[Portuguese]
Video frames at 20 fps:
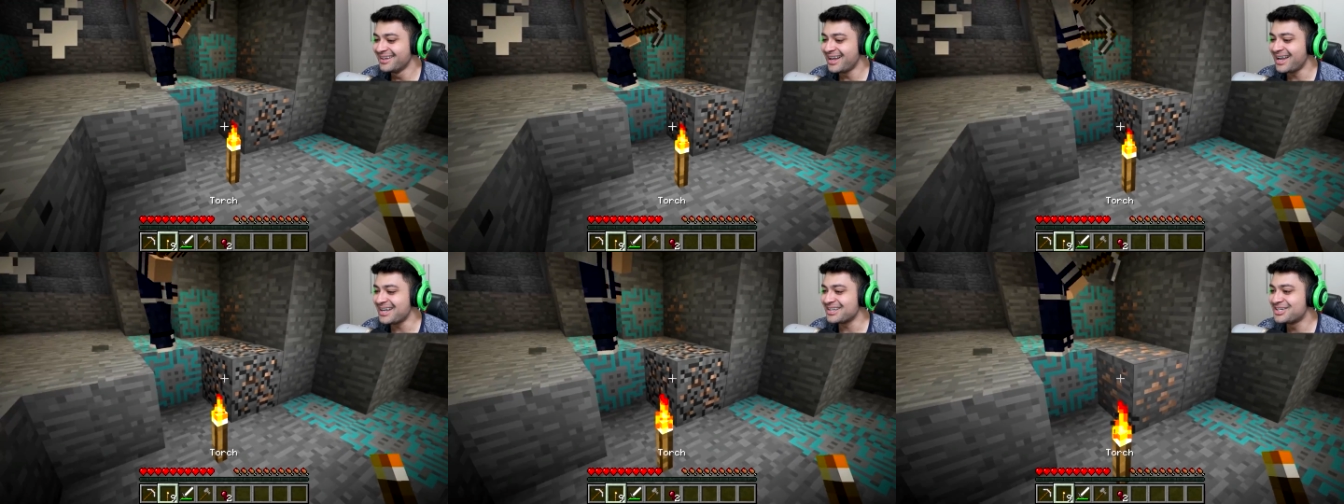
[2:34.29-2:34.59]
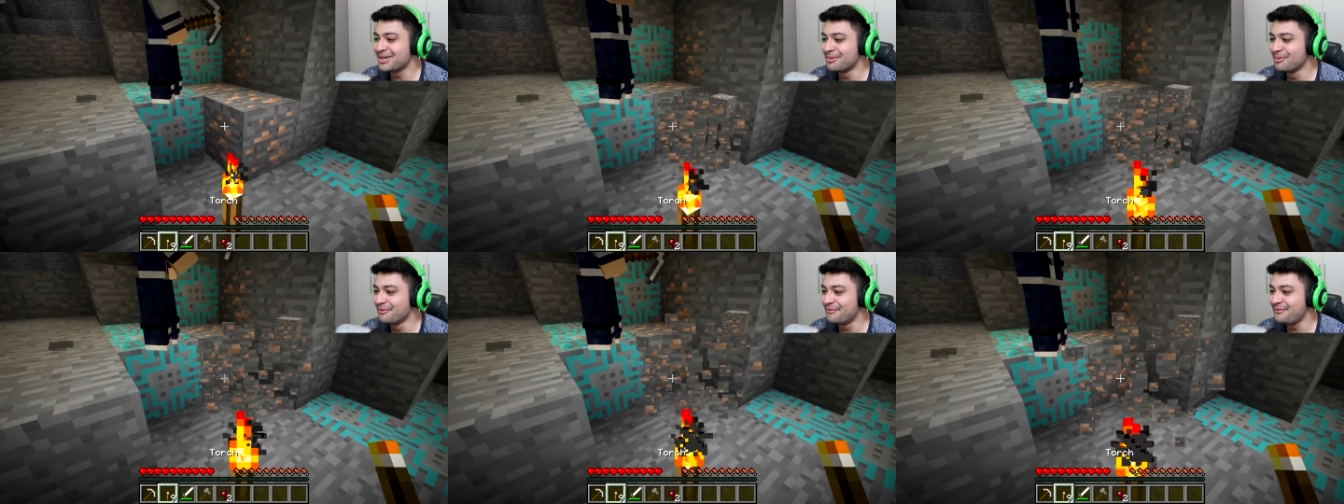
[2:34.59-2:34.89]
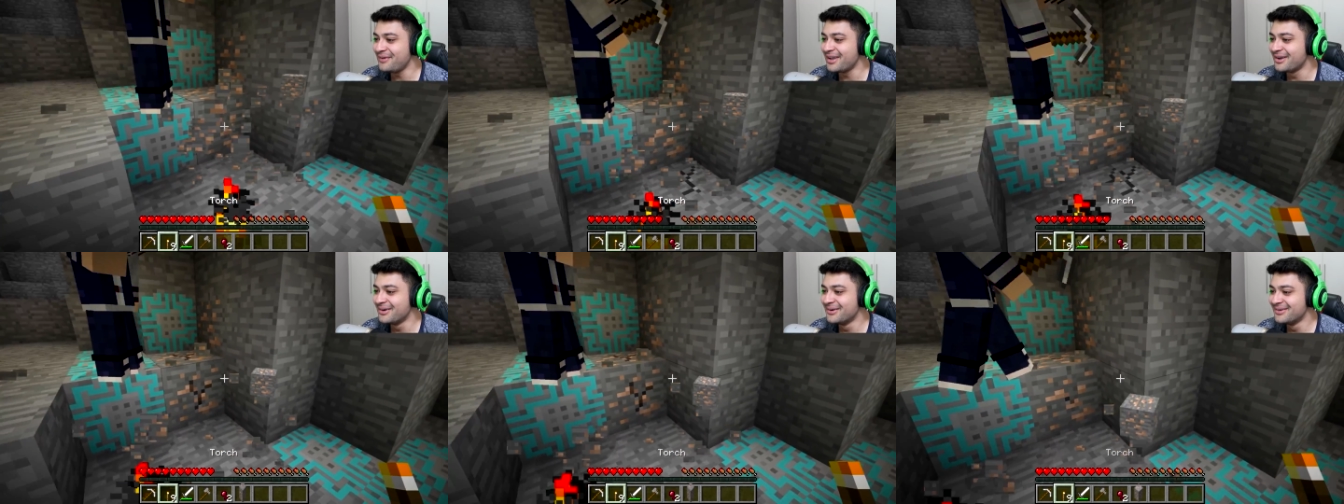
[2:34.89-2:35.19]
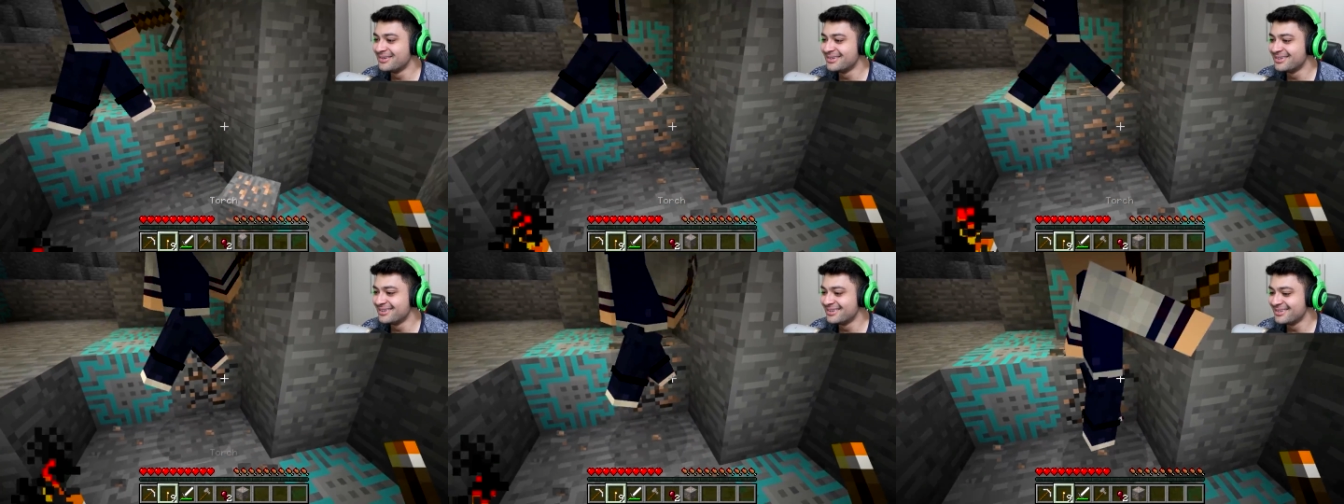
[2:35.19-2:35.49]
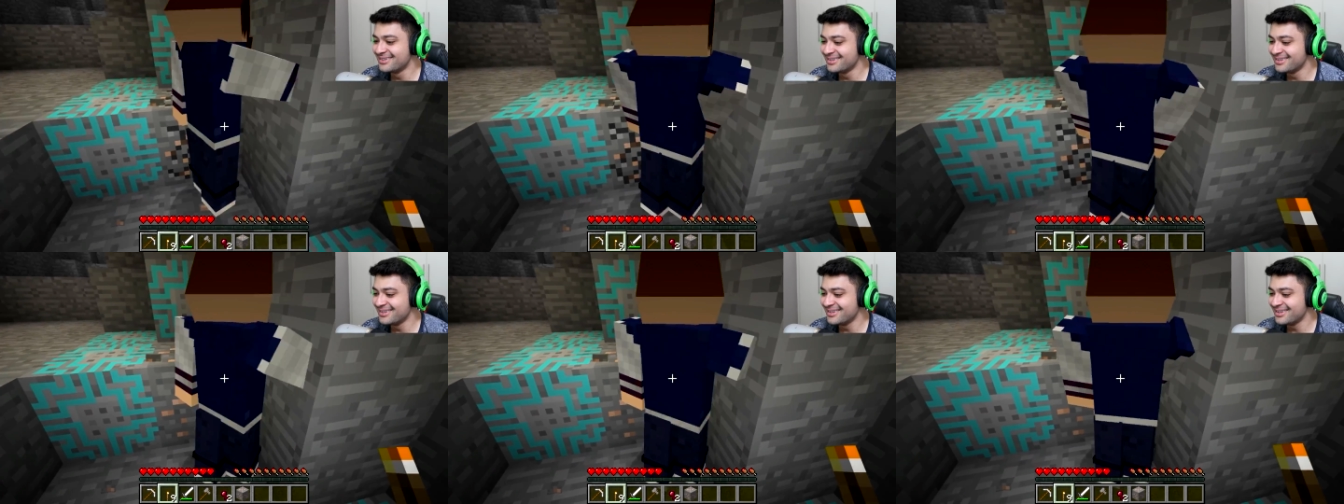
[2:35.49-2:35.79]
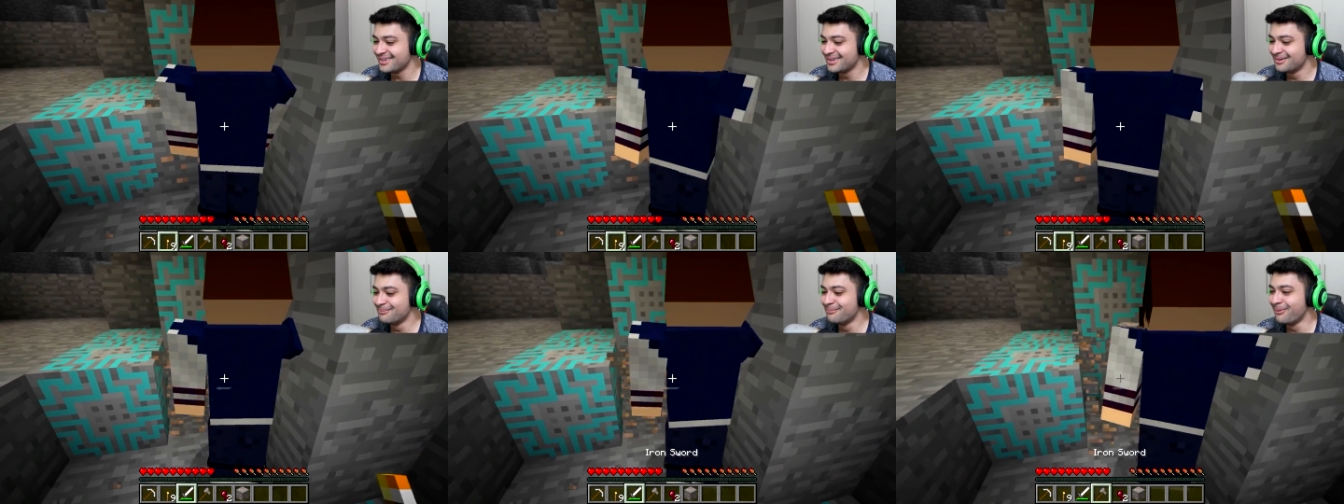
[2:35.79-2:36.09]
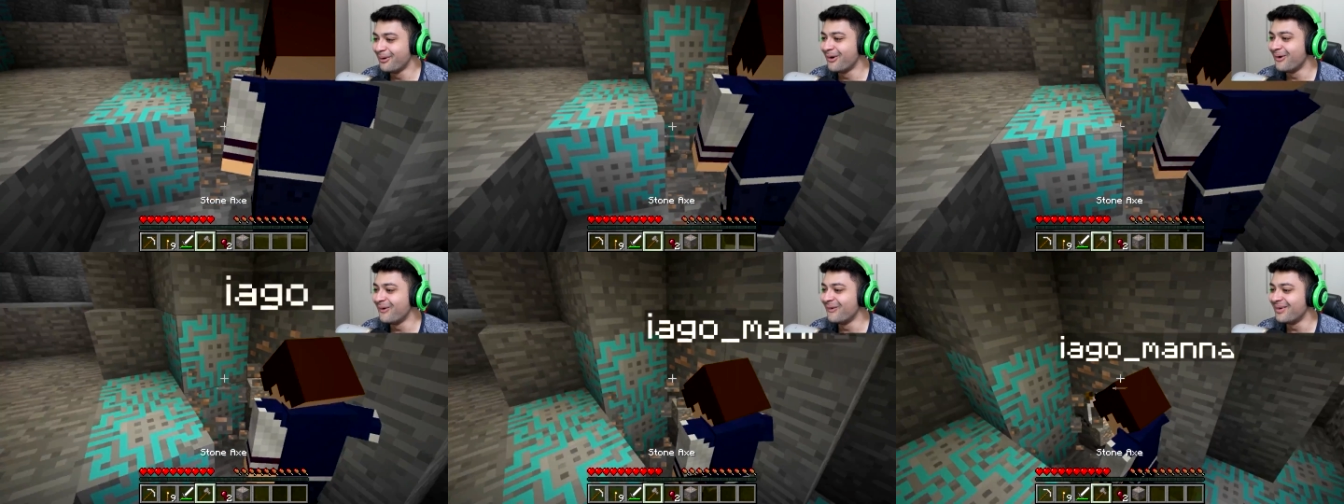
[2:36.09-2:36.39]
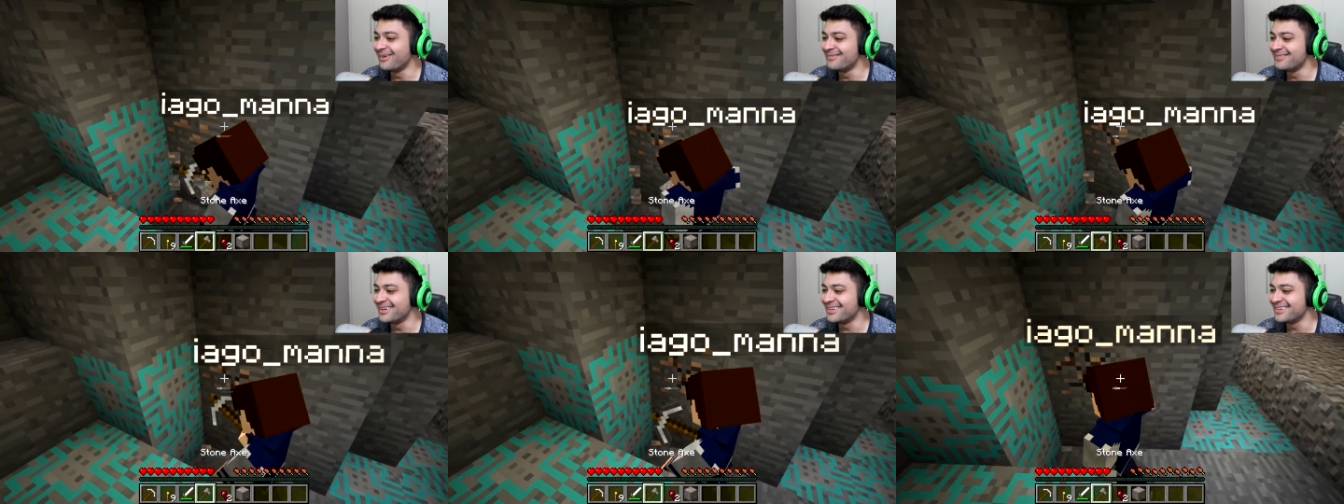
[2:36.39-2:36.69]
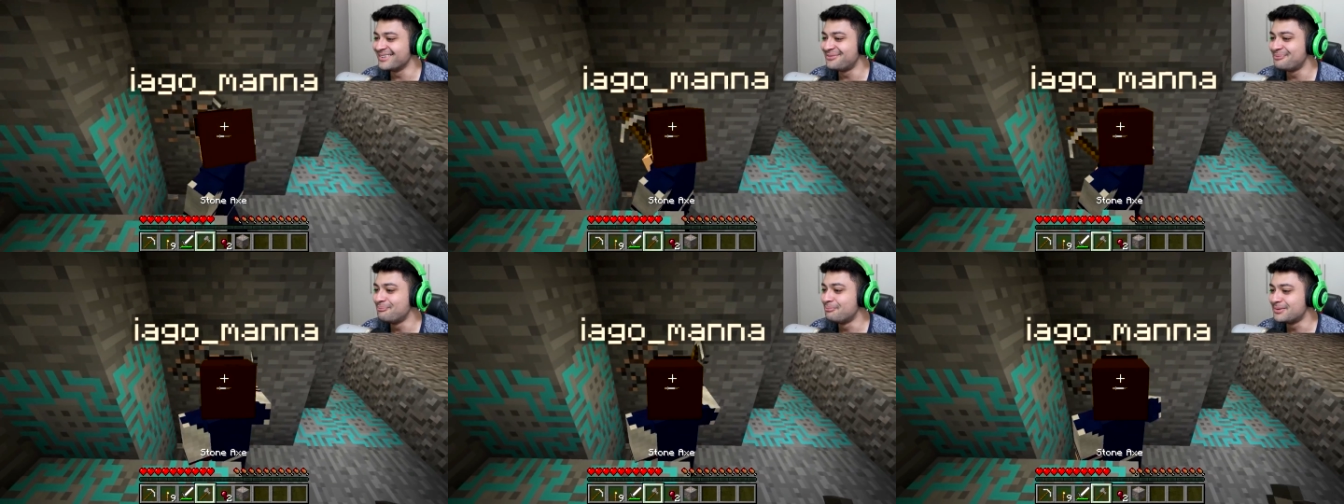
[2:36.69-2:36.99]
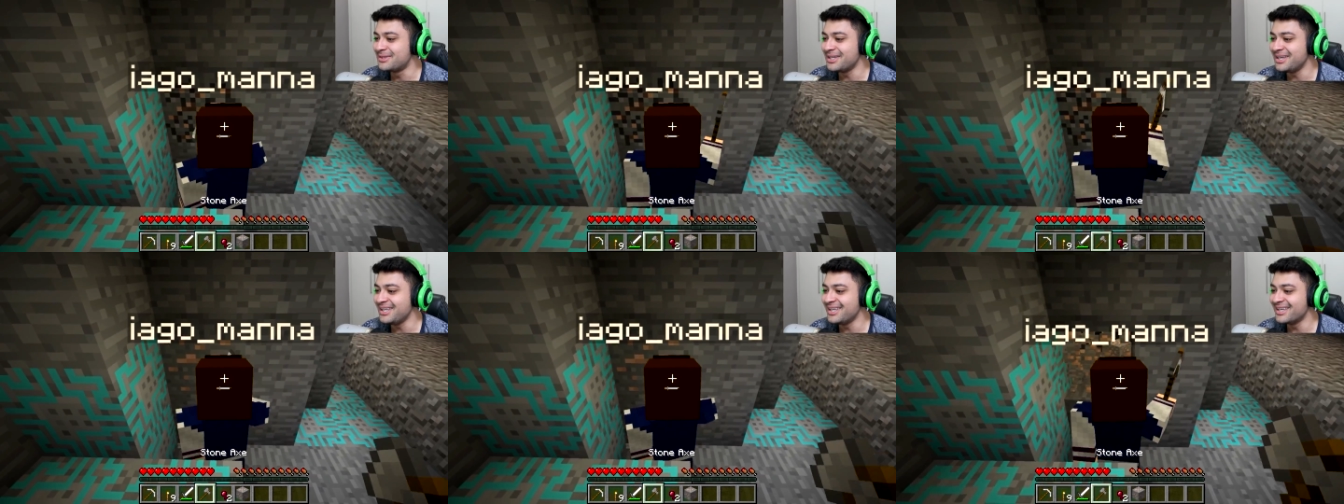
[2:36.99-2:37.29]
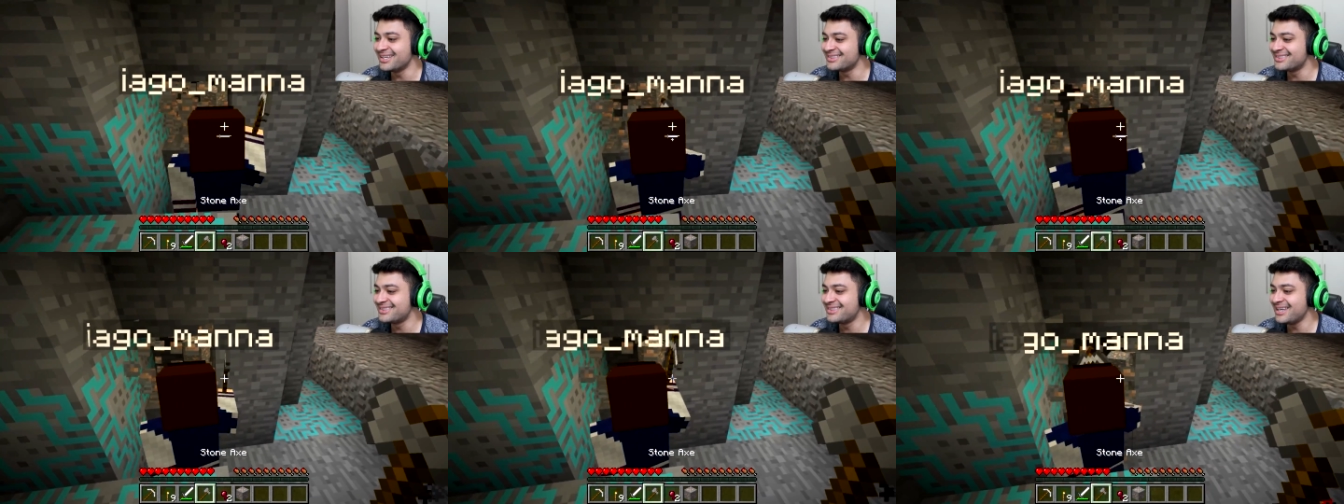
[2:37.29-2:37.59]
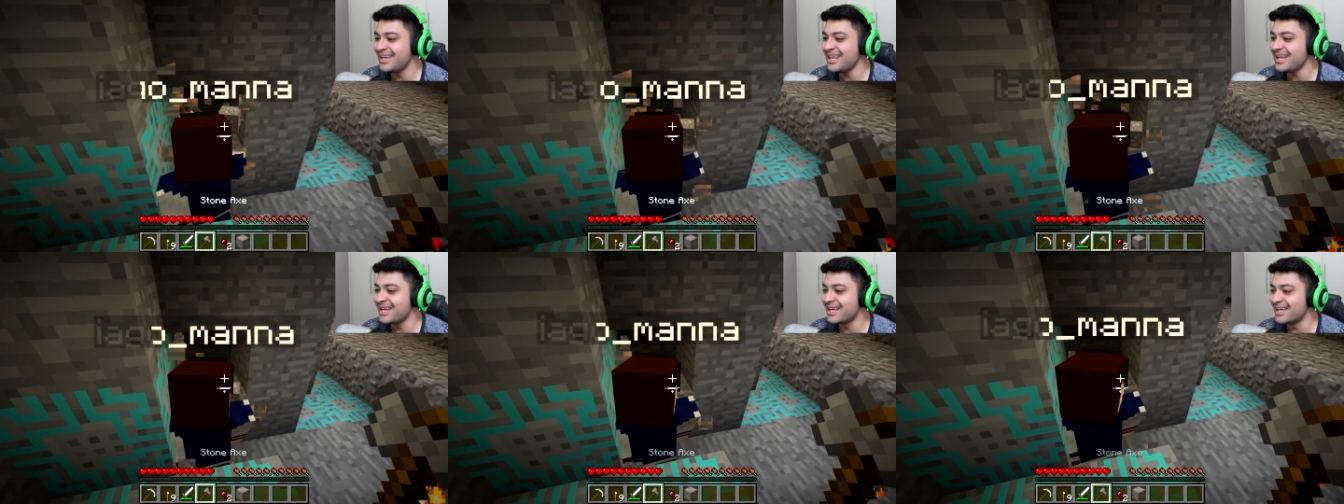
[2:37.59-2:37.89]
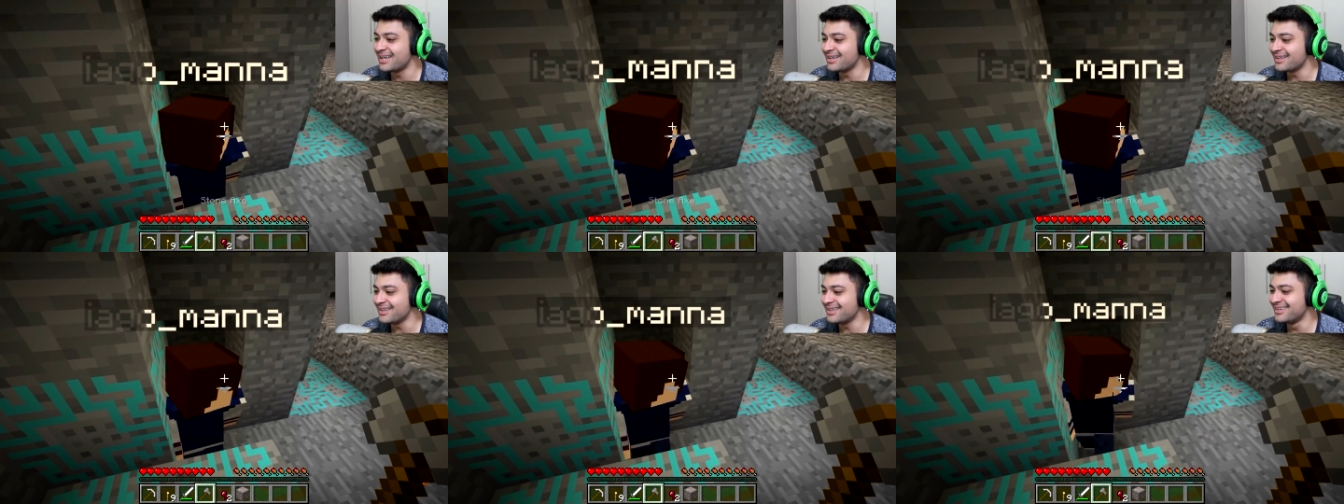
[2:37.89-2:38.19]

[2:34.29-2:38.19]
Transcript: Achamos ferro. Trilha. Boa, mano. Trilha. Trilha?